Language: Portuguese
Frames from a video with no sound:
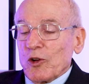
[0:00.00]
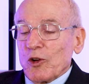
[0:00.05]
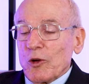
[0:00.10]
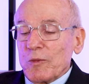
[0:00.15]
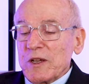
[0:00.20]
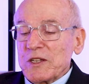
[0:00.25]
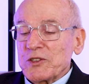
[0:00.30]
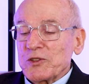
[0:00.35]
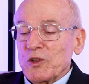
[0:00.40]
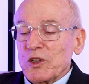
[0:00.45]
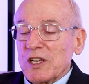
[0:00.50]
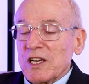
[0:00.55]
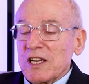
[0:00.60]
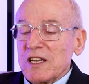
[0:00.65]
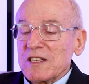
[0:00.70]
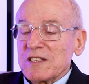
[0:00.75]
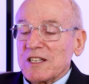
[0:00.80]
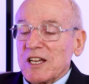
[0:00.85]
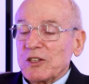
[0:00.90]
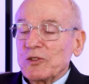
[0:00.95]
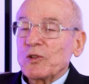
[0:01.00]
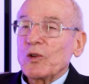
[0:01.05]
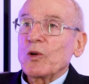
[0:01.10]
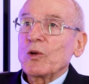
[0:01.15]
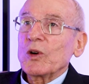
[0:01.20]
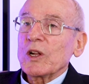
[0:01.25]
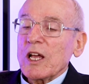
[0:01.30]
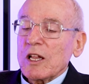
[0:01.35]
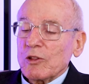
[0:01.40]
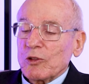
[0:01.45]
começou organizando
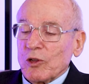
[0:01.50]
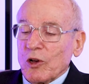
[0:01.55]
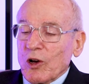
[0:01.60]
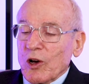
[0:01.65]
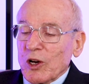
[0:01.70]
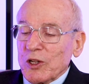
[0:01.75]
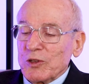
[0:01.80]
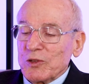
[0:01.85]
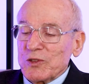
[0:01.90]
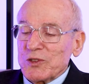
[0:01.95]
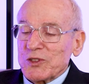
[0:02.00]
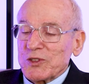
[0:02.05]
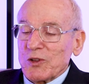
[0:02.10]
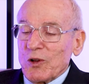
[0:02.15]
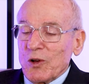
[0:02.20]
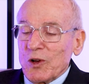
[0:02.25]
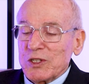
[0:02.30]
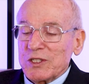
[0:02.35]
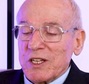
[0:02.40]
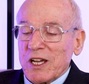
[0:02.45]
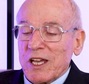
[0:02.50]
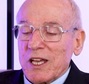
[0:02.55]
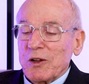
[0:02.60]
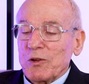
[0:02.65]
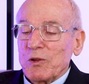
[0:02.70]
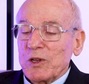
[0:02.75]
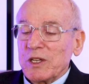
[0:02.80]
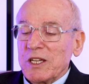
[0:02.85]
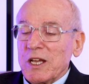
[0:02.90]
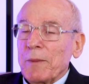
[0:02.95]
oratórios onde
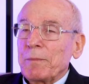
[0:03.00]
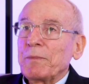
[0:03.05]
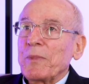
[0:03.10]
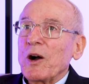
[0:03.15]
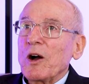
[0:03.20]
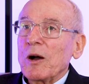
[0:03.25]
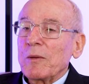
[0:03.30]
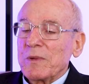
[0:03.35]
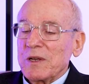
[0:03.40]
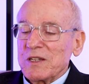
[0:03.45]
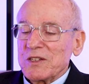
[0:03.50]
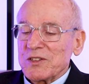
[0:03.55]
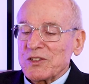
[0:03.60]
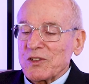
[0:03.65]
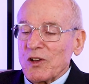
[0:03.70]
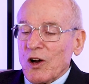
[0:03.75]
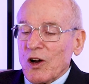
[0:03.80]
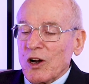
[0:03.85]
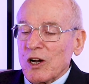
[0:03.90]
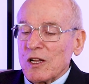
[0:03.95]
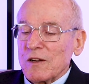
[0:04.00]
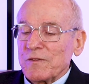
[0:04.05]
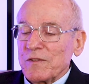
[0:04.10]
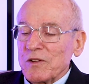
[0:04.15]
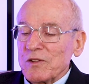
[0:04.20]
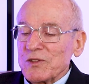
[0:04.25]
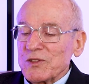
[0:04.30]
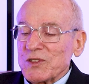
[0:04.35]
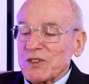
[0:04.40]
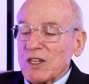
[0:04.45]
recolhia pobres,
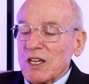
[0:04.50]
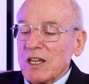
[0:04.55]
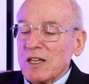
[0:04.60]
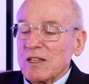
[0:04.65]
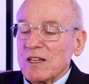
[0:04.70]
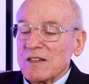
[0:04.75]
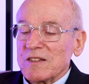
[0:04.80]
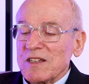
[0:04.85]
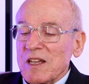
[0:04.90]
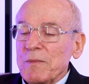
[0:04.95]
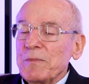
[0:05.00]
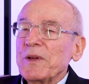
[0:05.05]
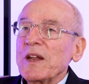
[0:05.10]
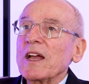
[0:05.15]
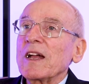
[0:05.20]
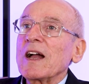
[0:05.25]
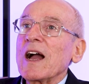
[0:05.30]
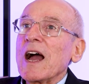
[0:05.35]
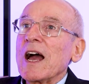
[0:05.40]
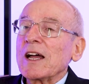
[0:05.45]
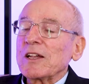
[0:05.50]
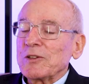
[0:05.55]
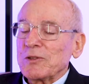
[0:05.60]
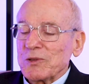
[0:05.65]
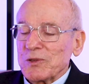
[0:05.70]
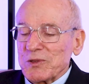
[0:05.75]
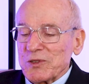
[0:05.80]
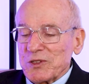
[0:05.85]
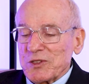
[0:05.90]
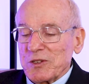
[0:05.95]
órfãos e
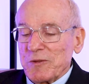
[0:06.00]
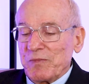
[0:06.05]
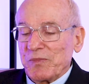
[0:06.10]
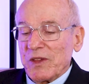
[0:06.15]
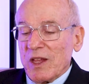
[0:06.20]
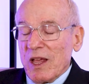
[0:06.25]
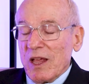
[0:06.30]
desempregados.